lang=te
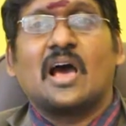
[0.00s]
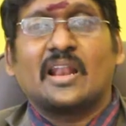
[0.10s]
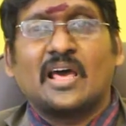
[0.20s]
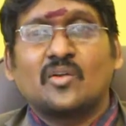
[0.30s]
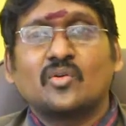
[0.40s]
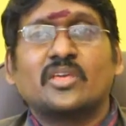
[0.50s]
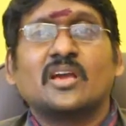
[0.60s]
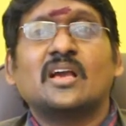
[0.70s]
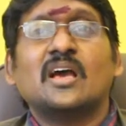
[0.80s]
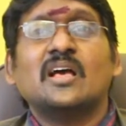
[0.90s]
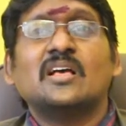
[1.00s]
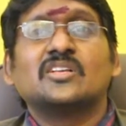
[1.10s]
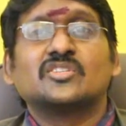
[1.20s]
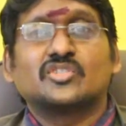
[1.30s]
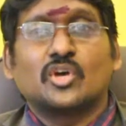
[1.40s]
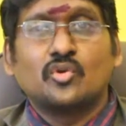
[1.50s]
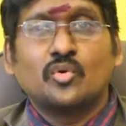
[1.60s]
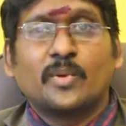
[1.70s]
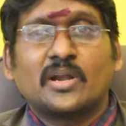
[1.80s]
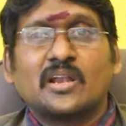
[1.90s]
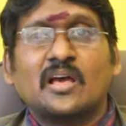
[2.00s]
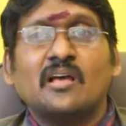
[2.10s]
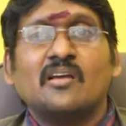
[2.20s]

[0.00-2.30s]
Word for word: అనారోగ్యంగా చదువు పట్ల